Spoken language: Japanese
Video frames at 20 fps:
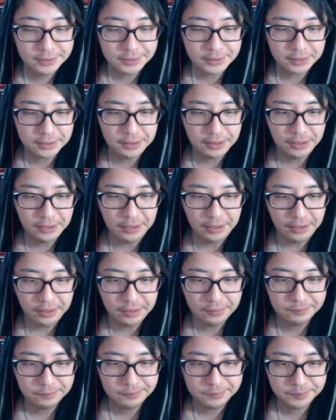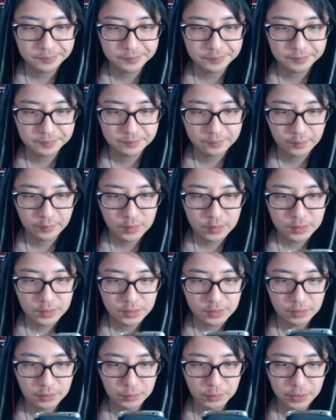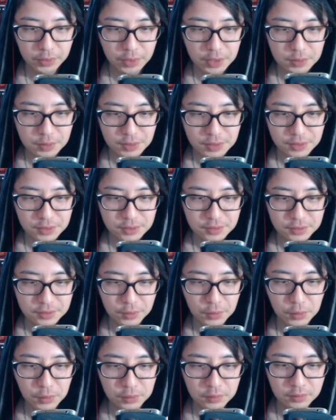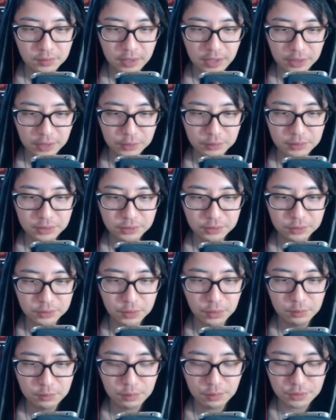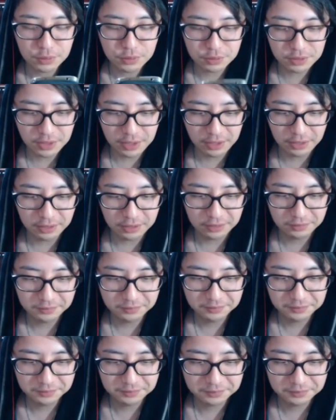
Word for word: さて、お願いします。コン、アットマーク、ゴン、募集さ